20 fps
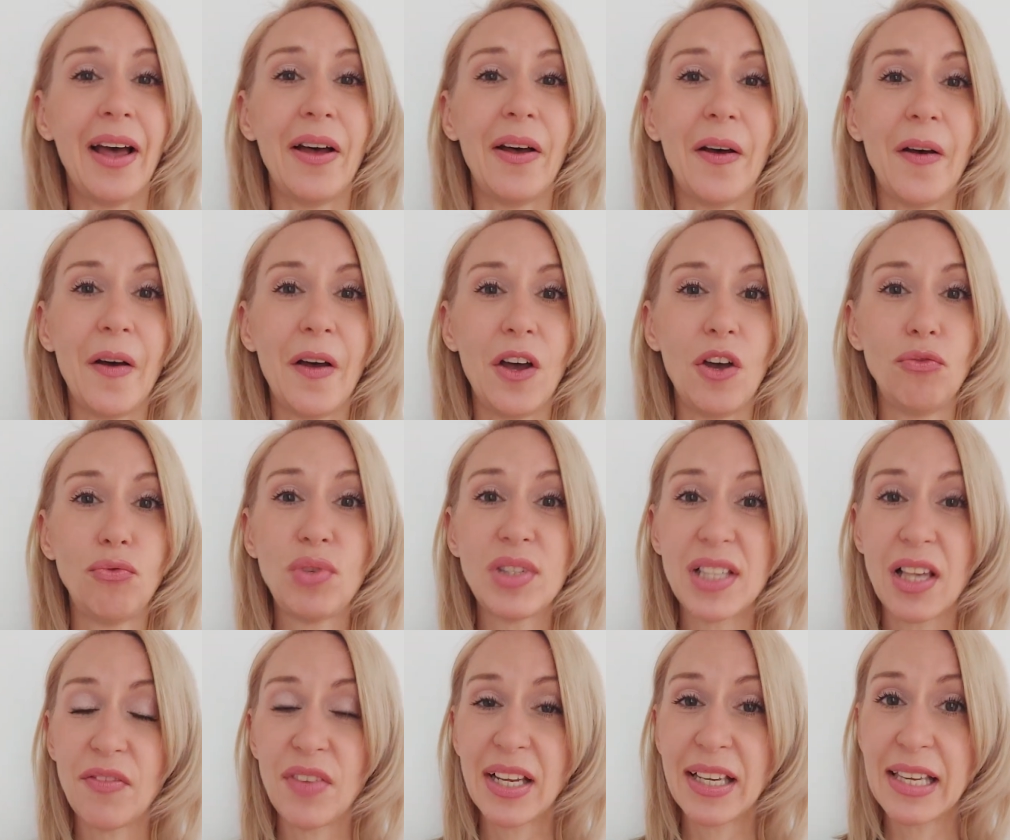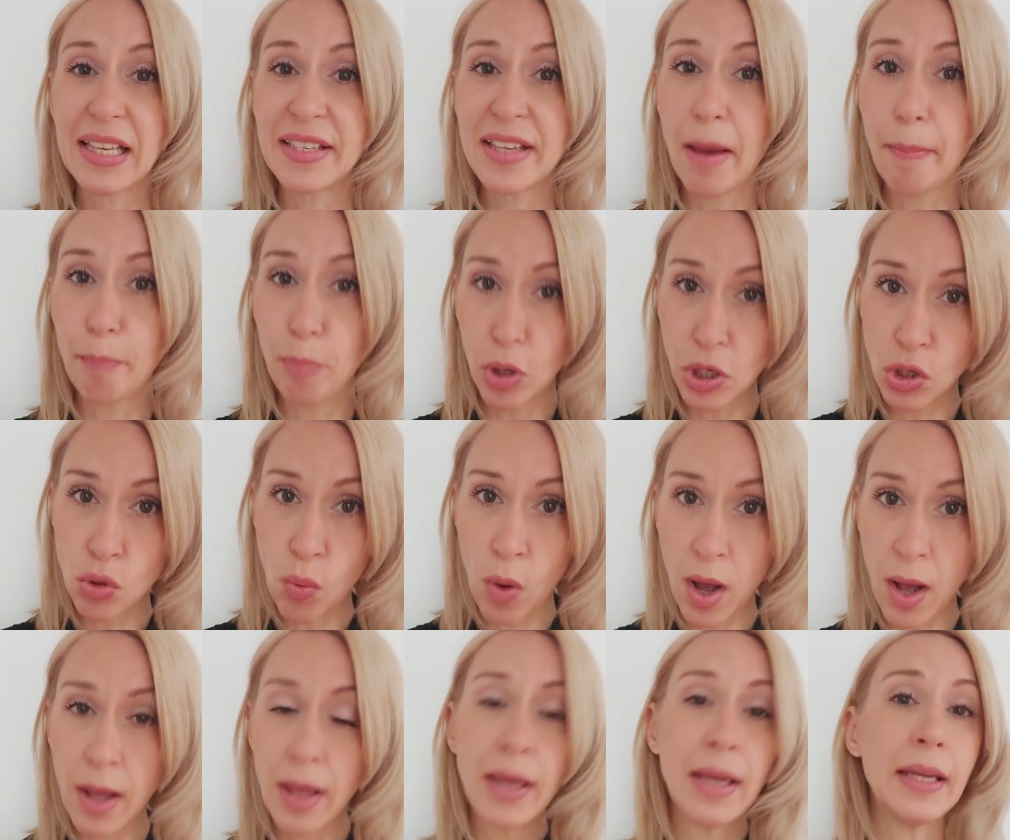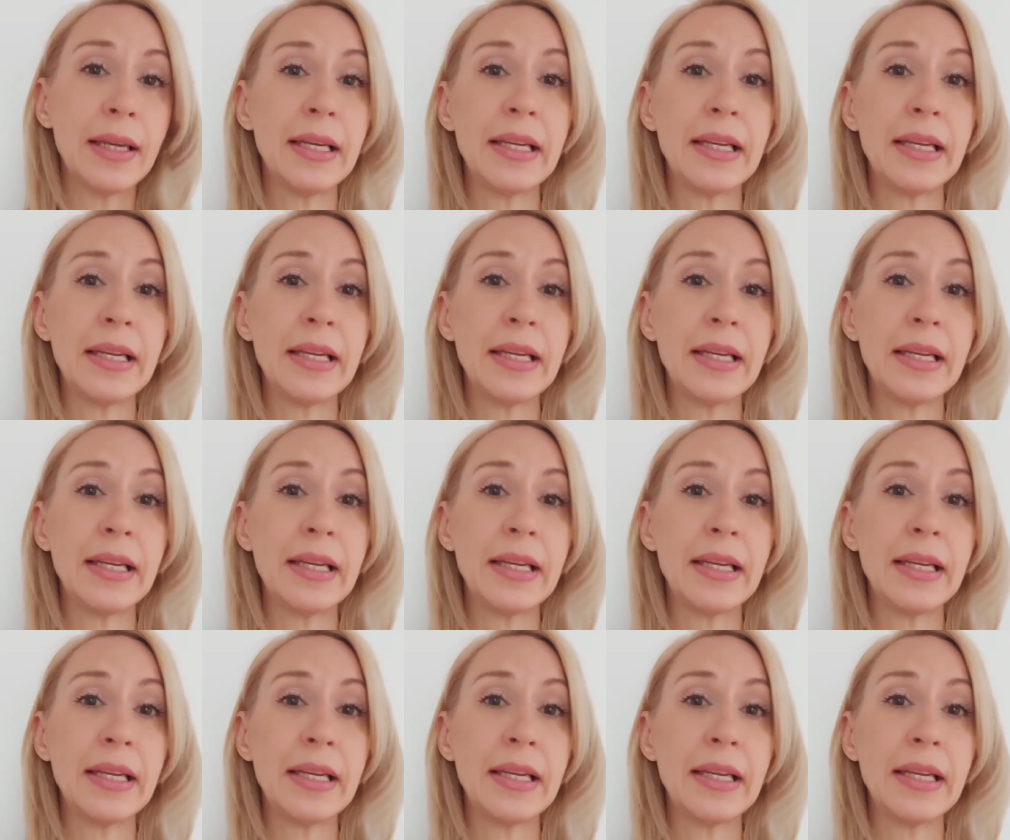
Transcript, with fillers: Euh, vous savez qu'il n'y a pas de loi,